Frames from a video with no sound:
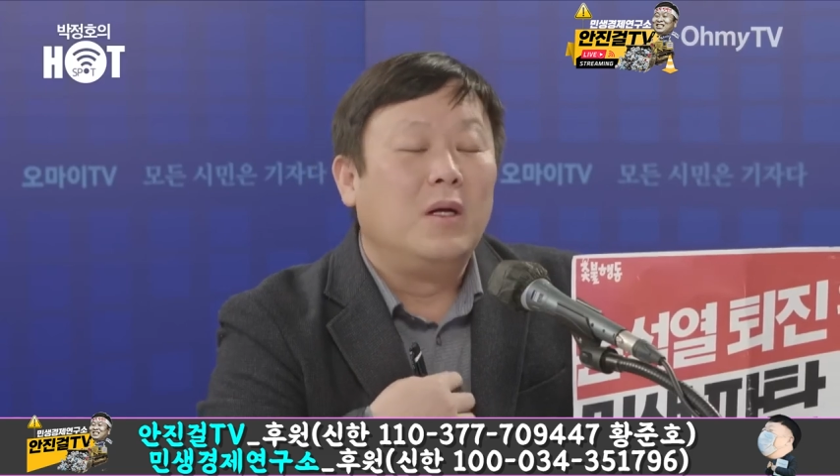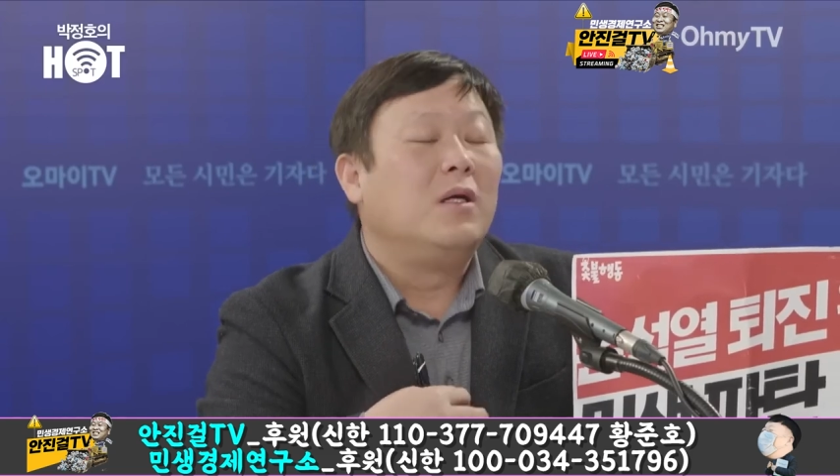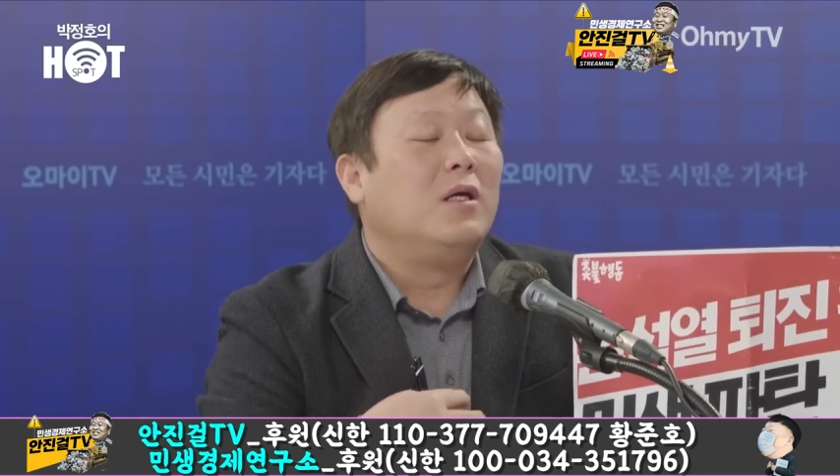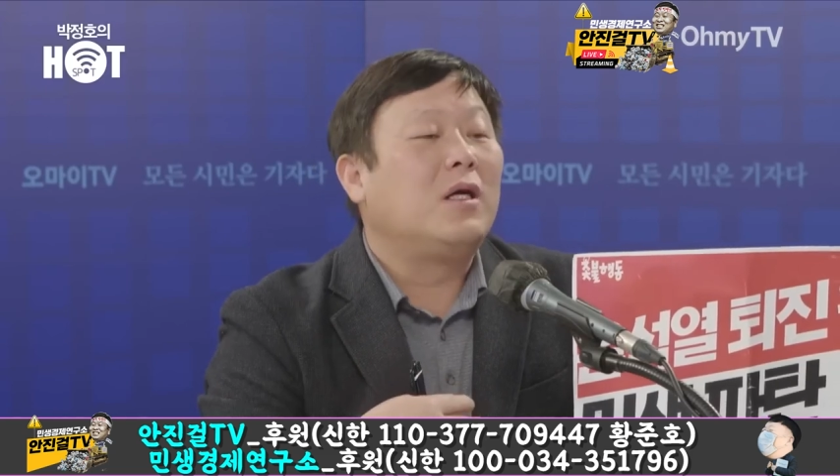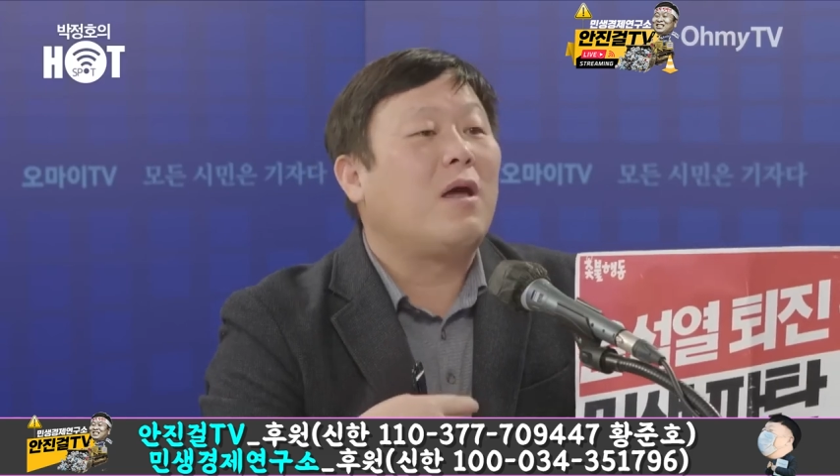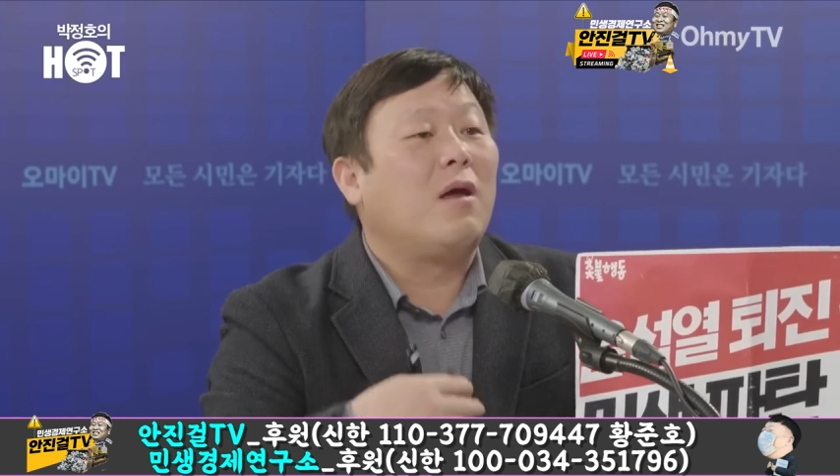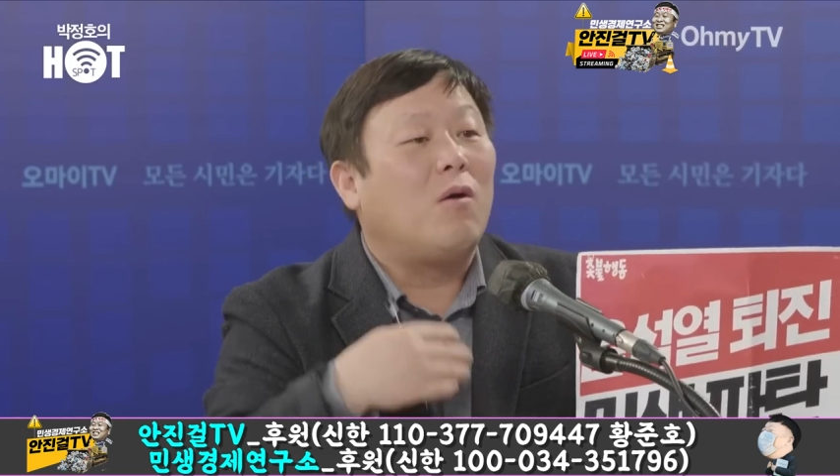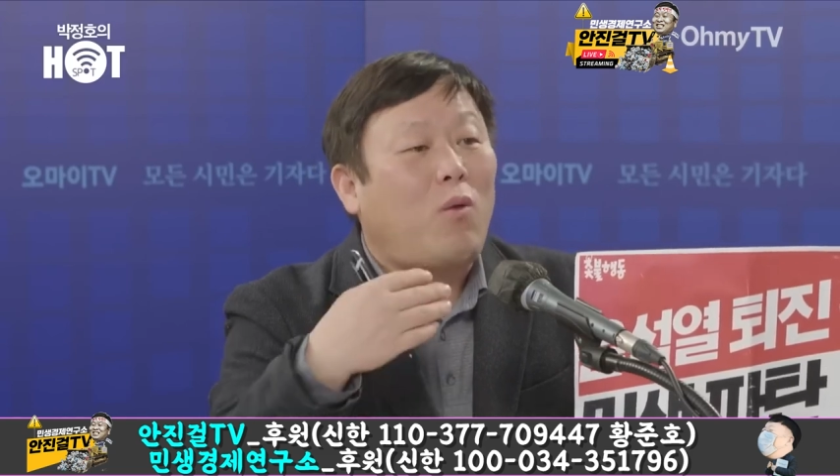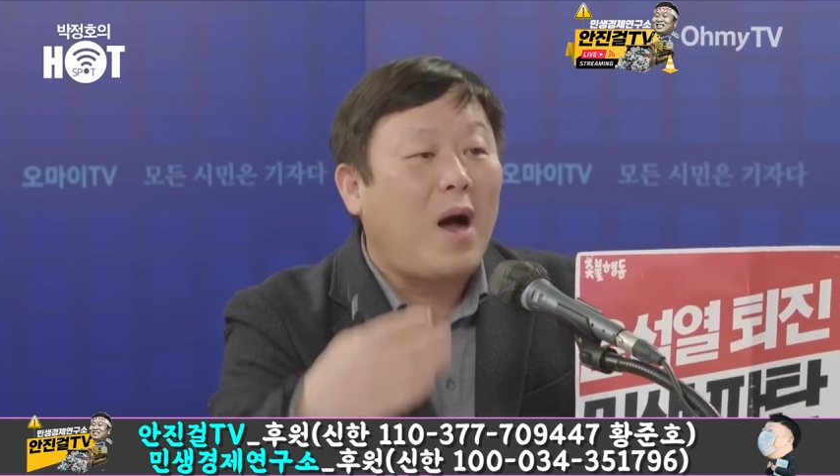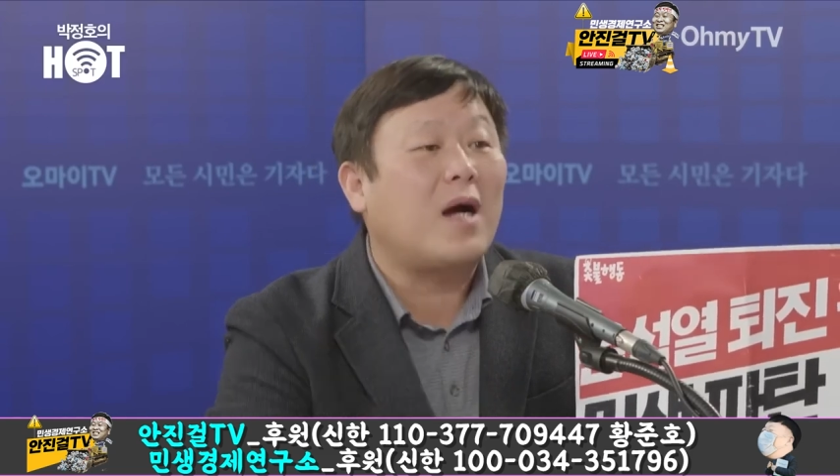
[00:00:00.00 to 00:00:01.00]
이게
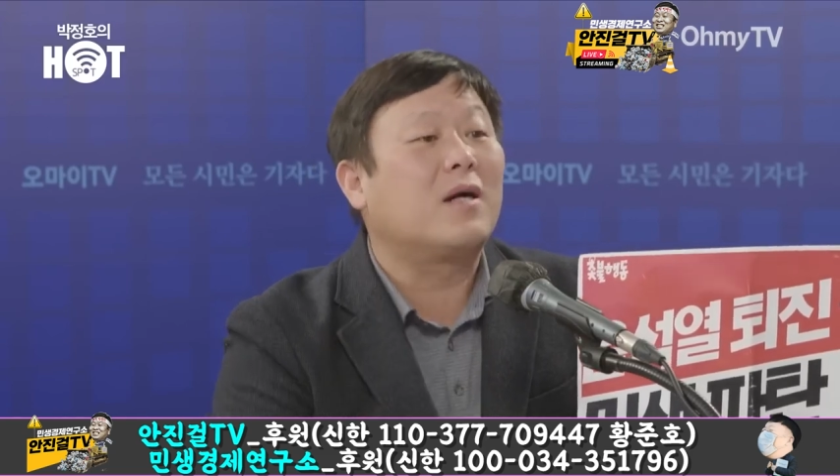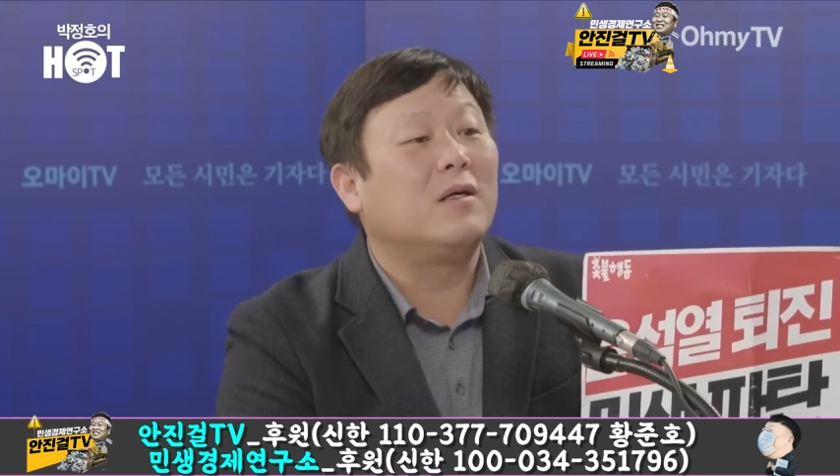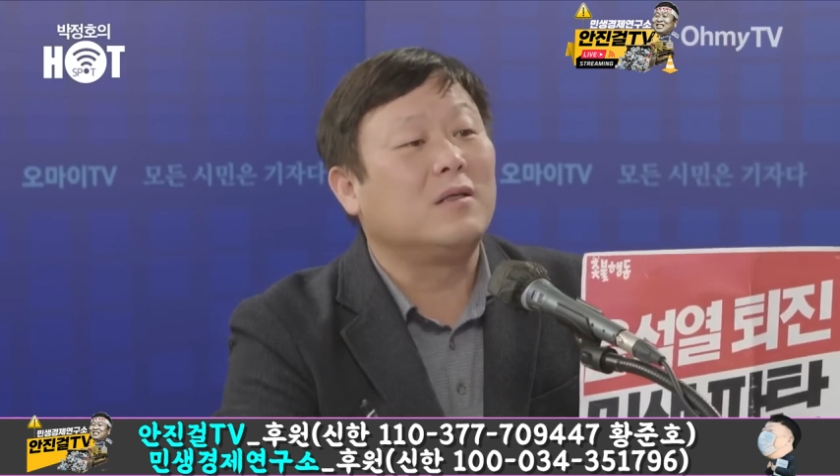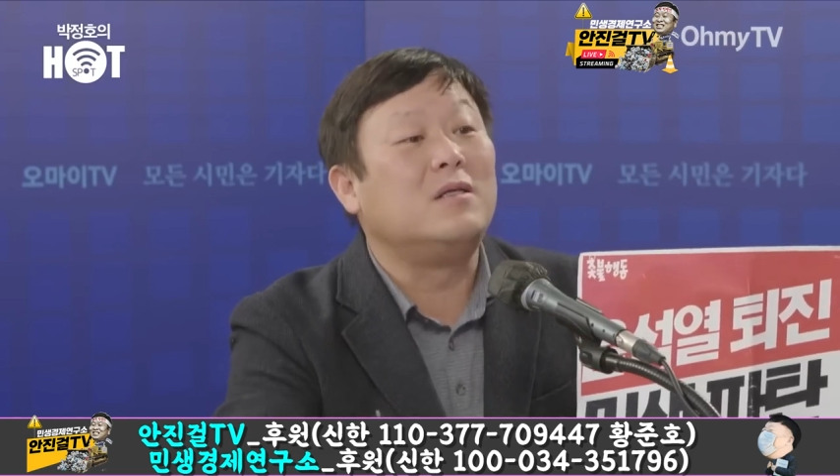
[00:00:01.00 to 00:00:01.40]
확